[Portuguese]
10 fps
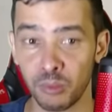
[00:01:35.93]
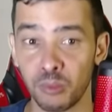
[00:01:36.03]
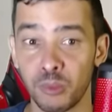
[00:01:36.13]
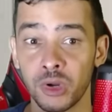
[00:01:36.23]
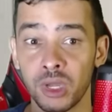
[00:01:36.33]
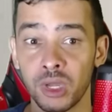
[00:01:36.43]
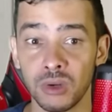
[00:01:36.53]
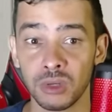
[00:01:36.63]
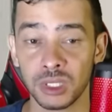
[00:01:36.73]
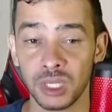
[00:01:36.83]
porque o
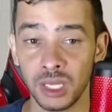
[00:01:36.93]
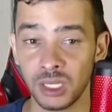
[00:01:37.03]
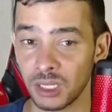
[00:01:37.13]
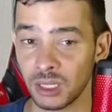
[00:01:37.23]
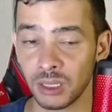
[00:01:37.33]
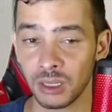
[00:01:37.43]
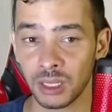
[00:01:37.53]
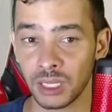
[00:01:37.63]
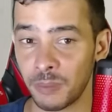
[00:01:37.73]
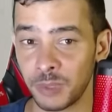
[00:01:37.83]
inocente
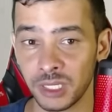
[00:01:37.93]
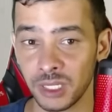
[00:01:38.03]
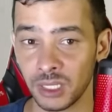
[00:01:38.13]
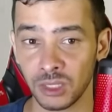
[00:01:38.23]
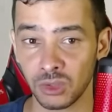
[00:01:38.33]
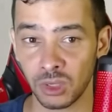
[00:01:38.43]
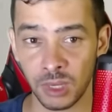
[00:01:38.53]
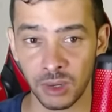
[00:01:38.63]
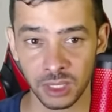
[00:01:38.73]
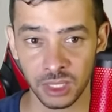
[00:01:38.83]
está precisando
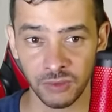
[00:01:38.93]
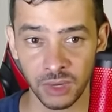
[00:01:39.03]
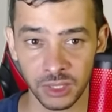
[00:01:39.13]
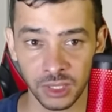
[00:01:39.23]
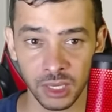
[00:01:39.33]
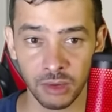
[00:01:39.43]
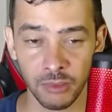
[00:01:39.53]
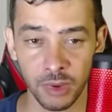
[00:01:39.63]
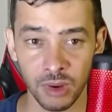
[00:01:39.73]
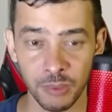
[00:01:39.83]
tomar uma cervejinha e
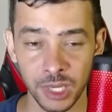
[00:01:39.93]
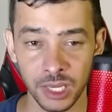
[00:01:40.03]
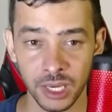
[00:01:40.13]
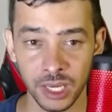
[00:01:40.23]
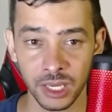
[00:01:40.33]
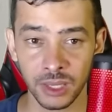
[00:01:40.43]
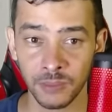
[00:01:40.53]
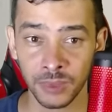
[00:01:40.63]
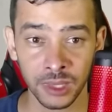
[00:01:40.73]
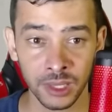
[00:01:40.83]
comer uma picanha
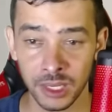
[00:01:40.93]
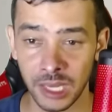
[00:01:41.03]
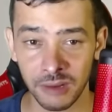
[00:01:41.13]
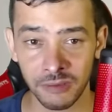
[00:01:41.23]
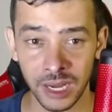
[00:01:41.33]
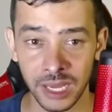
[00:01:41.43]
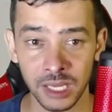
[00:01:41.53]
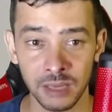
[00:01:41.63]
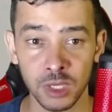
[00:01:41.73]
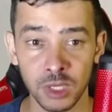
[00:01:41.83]
e ele vai
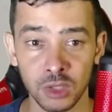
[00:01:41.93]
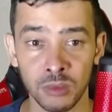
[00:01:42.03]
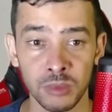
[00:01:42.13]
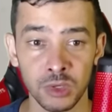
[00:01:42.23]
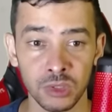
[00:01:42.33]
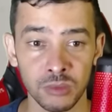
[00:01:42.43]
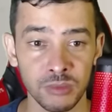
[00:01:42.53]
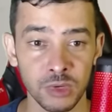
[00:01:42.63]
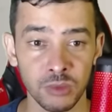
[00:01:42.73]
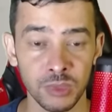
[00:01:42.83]
e me toma o
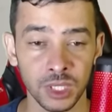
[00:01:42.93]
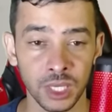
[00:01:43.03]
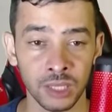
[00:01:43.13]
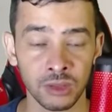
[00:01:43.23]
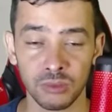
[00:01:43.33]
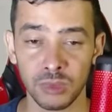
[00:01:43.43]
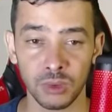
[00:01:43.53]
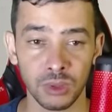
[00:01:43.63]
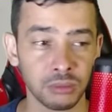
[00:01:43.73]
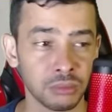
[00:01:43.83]
meu objeto,
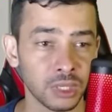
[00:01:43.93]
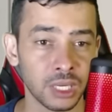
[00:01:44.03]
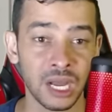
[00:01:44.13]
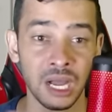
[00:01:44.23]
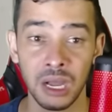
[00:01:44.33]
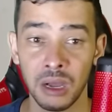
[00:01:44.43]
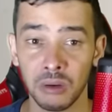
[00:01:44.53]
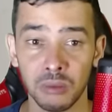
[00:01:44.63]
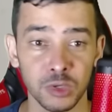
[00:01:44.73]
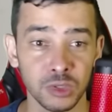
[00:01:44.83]
meu
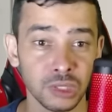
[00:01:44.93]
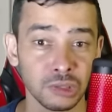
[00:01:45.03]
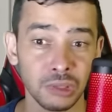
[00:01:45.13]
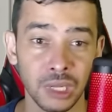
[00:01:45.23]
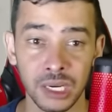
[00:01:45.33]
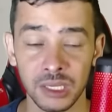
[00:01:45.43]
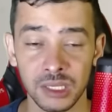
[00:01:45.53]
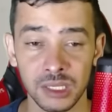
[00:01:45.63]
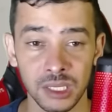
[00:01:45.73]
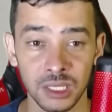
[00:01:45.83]
carro, meu celular, que
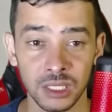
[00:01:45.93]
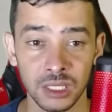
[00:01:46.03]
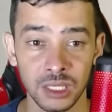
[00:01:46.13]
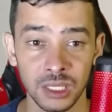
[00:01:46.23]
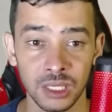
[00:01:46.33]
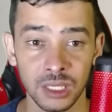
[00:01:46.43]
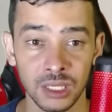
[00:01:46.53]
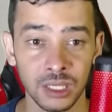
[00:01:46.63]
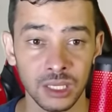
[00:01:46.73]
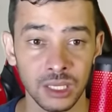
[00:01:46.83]
seja.
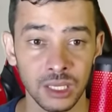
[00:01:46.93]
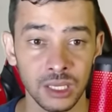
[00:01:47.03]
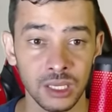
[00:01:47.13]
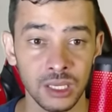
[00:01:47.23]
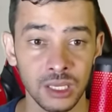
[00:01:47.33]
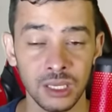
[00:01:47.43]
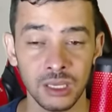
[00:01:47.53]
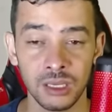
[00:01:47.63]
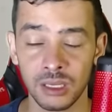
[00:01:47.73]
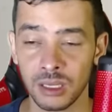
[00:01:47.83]

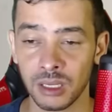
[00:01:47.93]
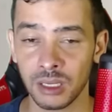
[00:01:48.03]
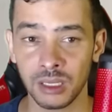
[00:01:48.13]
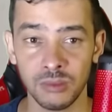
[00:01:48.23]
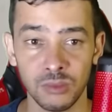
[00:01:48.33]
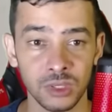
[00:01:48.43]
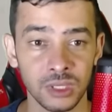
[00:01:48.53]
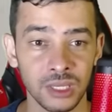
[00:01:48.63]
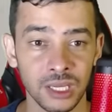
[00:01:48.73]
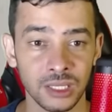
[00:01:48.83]
E, e
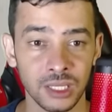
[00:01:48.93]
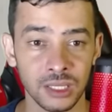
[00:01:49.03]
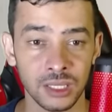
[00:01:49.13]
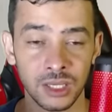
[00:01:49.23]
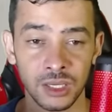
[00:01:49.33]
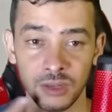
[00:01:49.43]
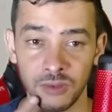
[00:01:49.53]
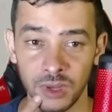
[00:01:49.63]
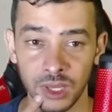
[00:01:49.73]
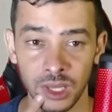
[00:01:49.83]
muitas das vezes a gente
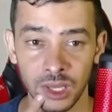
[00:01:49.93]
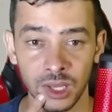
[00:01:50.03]
vê